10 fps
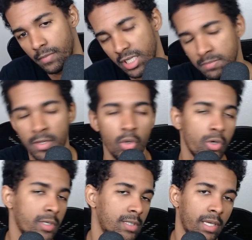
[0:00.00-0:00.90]
Es
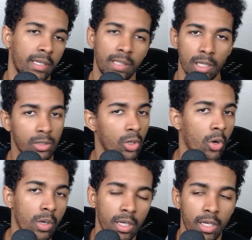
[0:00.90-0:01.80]
mejor ser
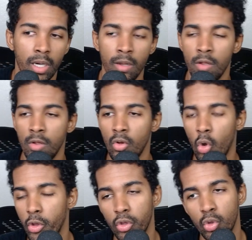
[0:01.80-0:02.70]
TikToker
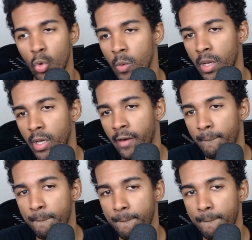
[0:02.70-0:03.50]
o YouTuber